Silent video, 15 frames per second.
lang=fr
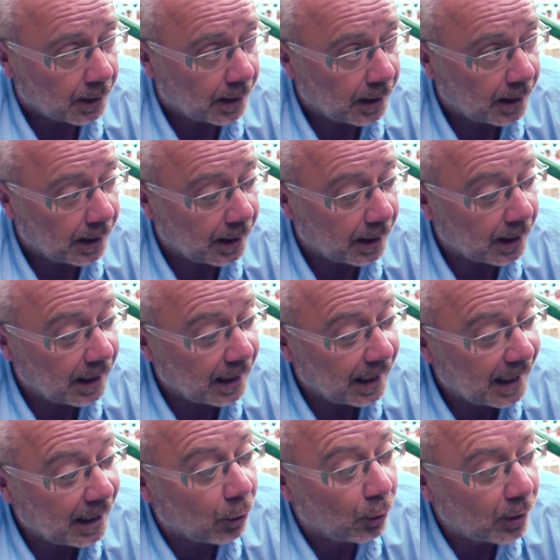et,
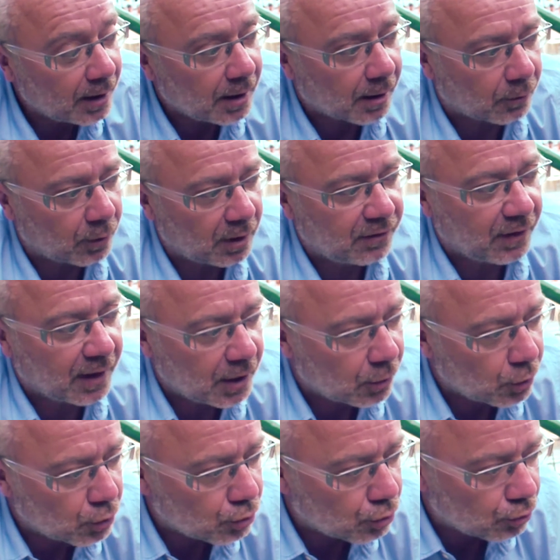et, le rire. Donc il fallait,
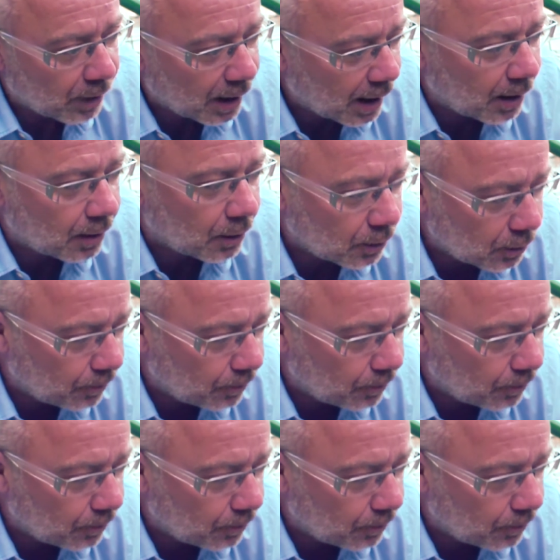voilà,